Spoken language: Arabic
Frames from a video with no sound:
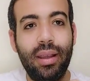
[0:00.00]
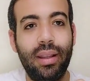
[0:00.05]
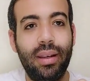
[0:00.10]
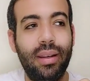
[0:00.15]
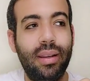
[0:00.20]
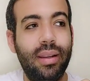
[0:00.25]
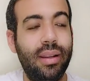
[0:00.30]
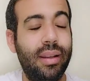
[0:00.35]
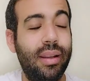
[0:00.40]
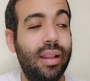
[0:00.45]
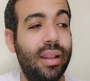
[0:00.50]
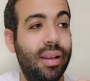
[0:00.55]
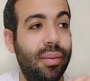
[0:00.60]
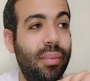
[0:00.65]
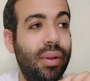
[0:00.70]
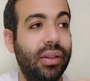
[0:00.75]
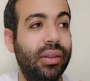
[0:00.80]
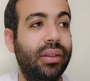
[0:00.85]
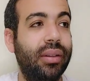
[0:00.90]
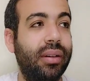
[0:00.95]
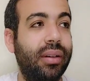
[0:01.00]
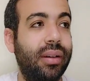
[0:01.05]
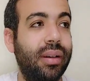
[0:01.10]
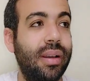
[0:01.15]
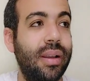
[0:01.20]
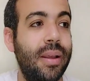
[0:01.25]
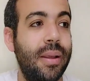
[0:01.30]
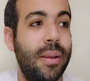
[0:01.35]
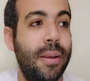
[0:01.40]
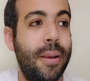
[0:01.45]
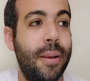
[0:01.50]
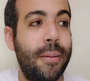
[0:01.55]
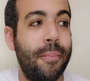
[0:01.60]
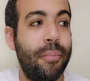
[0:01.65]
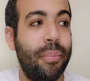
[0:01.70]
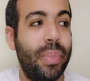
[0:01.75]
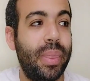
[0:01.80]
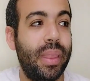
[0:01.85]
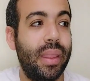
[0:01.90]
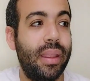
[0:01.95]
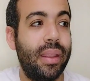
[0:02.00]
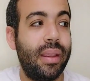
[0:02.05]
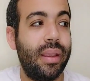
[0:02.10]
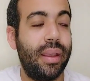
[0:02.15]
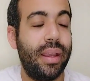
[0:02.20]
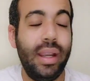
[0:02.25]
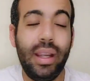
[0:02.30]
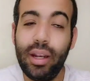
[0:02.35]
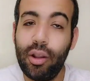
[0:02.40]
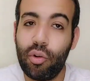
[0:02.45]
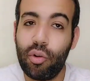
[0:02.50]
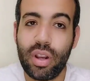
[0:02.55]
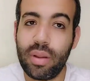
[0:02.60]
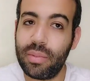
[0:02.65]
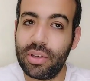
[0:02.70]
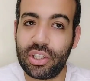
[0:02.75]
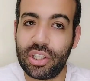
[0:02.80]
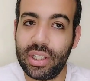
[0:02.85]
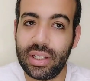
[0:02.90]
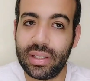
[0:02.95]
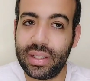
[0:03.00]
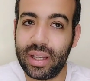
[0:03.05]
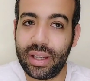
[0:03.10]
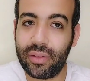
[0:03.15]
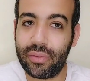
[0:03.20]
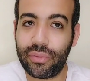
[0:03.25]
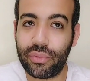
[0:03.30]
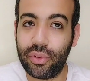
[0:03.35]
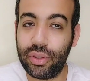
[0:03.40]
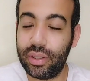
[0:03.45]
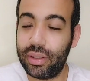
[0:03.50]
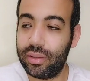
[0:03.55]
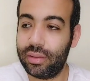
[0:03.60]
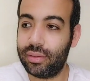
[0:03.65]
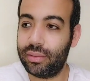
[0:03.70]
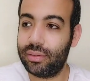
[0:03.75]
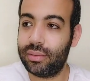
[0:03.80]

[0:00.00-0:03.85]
المنطق احنا كنا ماشيين زي الفل